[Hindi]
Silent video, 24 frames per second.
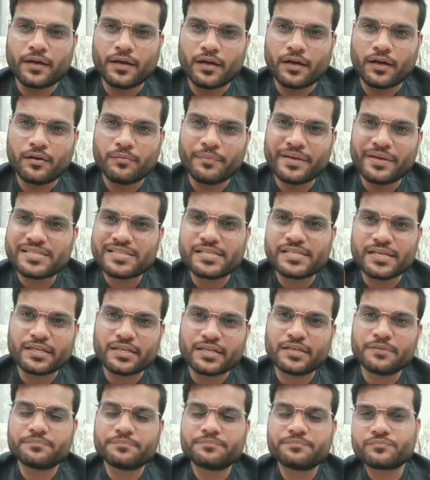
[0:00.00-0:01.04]

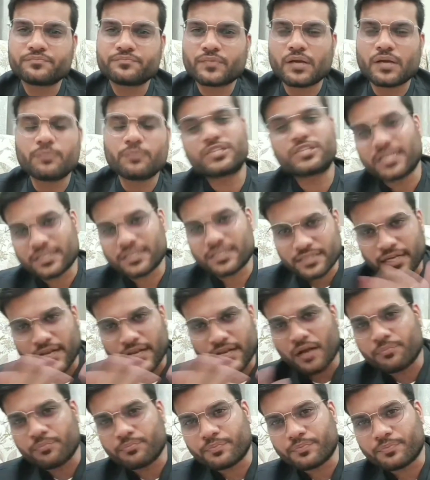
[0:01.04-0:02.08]
बेसिकली मुझे लगता है
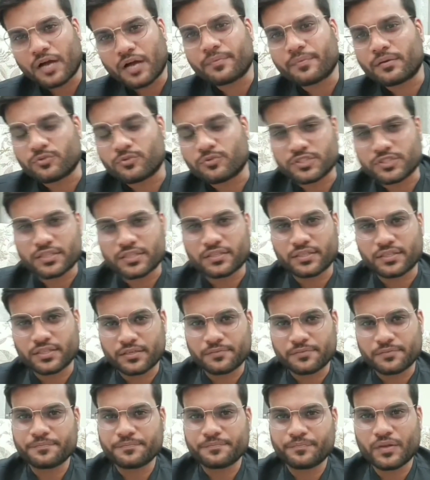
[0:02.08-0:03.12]
आप कामयाब हो सकते हैं
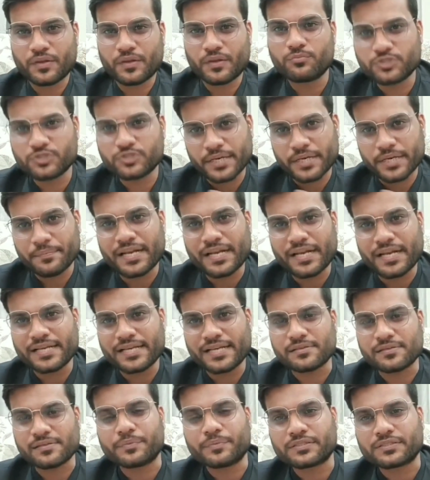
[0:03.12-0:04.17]
मुझे मेरा ऐसा
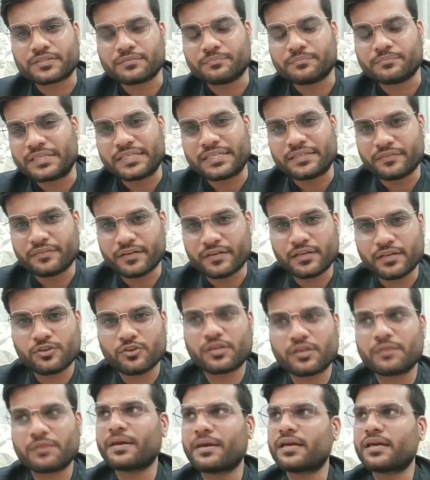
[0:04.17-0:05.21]
पर्सनल बिलीव है क्योंकि मैं